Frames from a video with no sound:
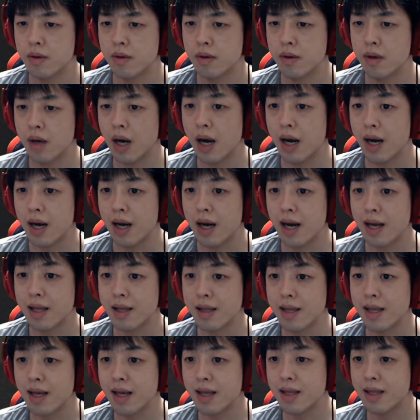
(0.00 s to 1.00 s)
あ、あっ
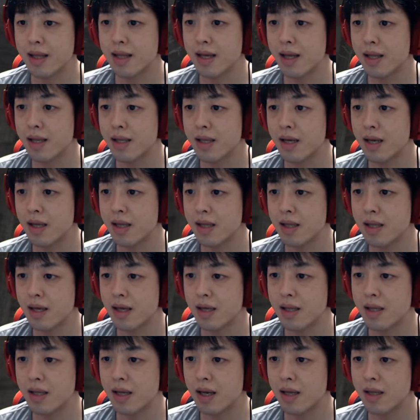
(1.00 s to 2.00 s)
たあったあったあったあっ
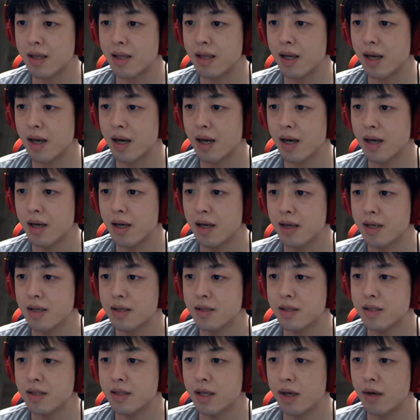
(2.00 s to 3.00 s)
たあった。
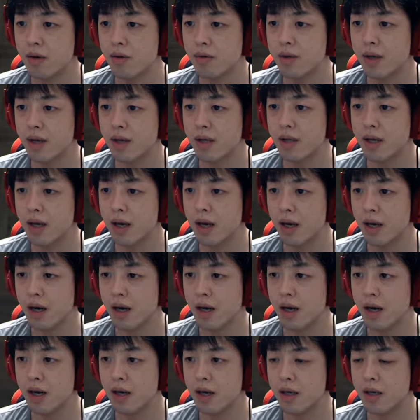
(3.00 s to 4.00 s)

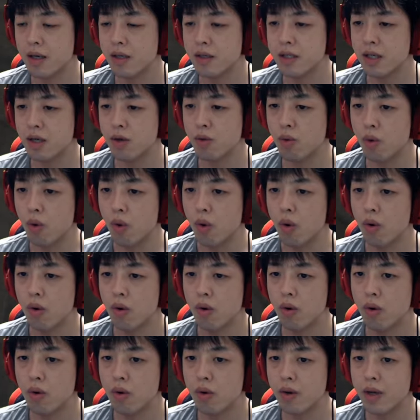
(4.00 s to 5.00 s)
0705。
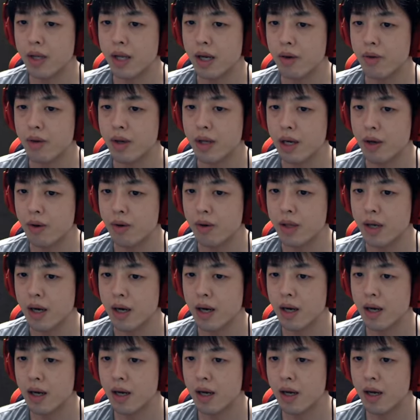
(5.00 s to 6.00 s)
これだ、これだ、これだ。
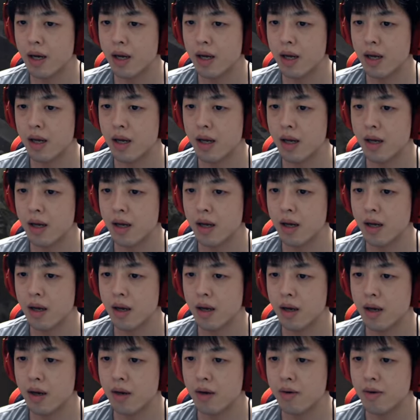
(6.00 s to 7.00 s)

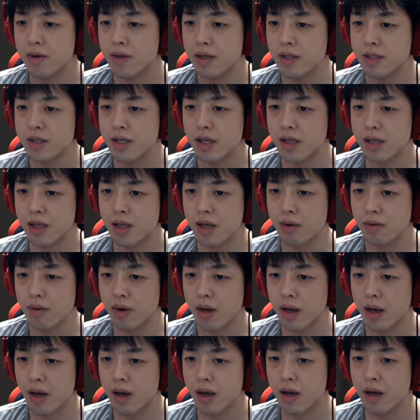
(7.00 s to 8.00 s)
これだ、絶対これ。
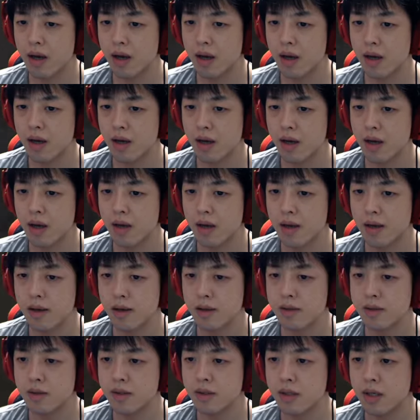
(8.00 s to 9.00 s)

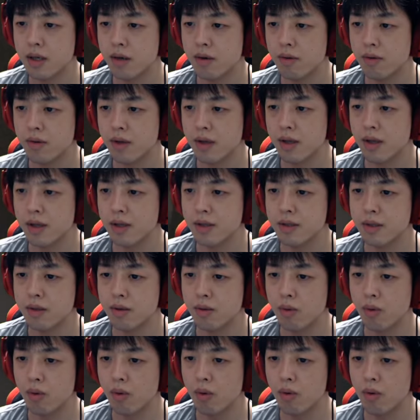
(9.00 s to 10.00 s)

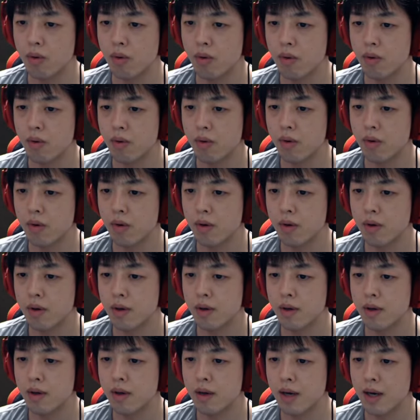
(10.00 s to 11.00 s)
0705
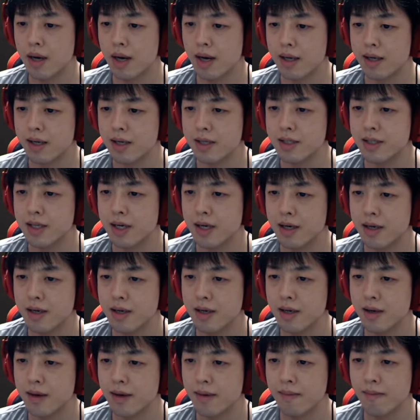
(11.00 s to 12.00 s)
発見した
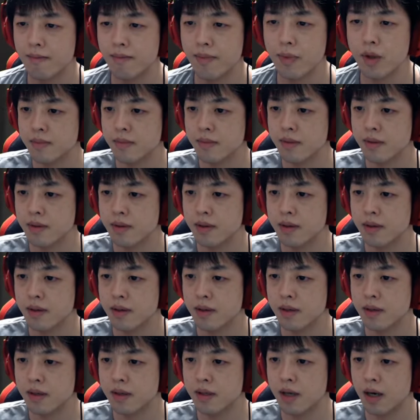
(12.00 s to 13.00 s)

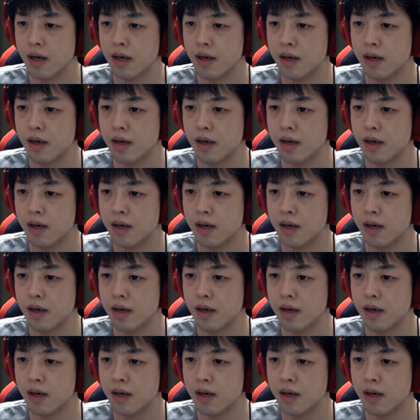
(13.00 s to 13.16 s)
来た